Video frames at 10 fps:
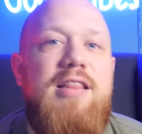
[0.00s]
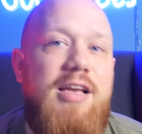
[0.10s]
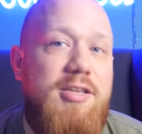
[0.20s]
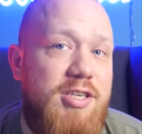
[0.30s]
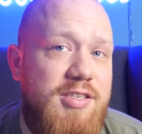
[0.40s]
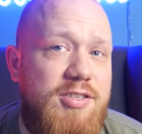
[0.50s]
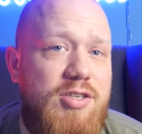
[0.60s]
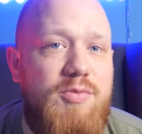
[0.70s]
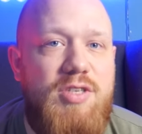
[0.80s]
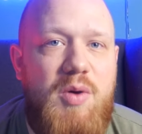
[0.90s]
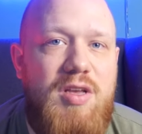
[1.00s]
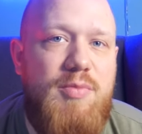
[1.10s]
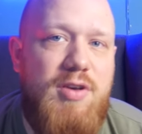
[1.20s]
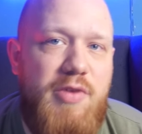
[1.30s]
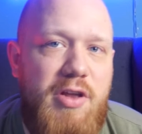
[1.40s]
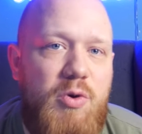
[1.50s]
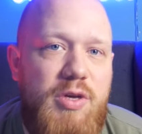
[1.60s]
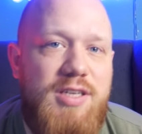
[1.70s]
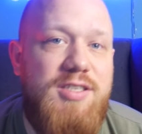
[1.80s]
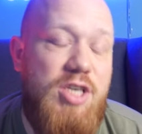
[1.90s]
Najczęstszym działaniem chmielu
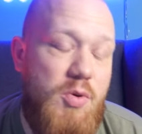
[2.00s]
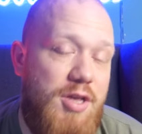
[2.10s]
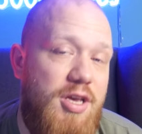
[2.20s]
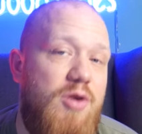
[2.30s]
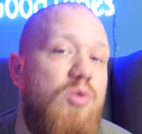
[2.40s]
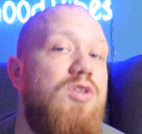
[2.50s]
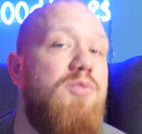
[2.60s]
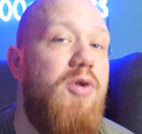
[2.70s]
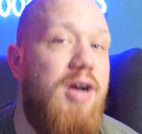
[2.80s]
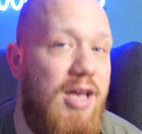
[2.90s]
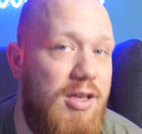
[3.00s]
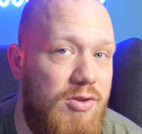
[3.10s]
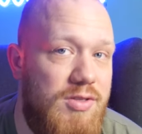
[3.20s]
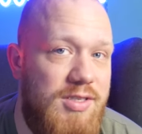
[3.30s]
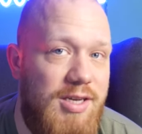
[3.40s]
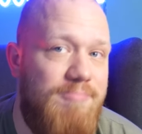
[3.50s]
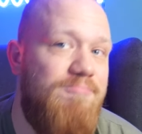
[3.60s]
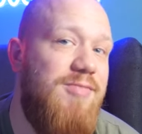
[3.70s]
jest działanie uspokajające,